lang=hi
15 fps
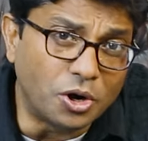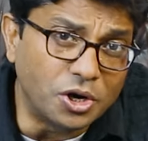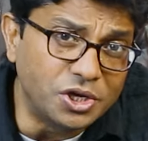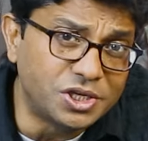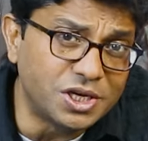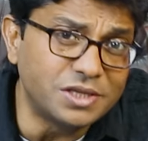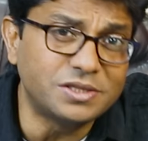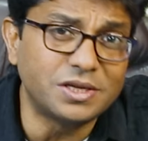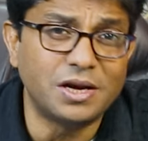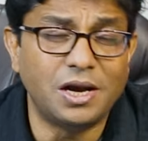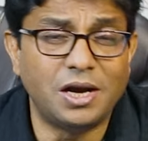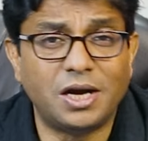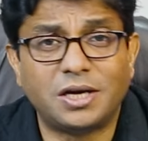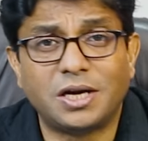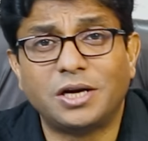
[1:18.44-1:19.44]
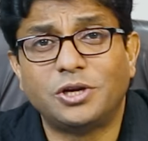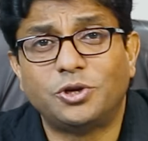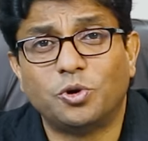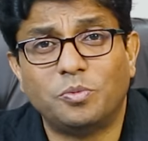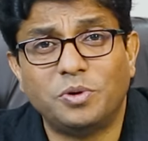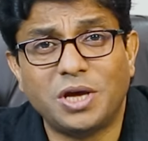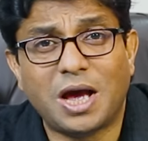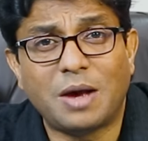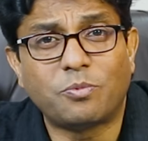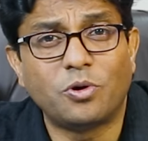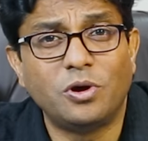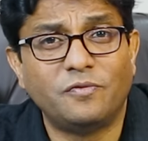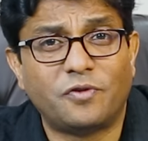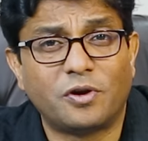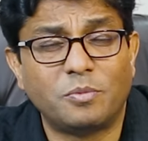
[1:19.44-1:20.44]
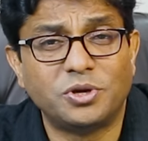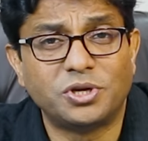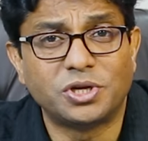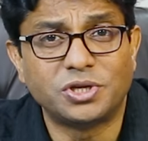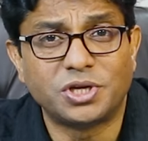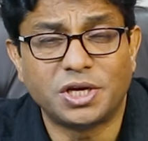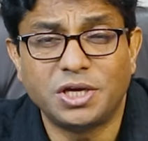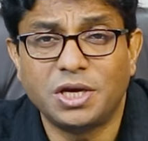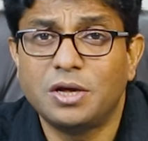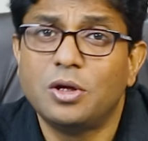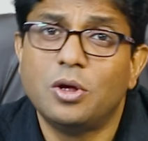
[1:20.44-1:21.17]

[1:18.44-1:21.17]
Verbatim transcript: ऑडिशन से रिलेटेड जो भी आपको इन्फॉर्मेशन चाहिए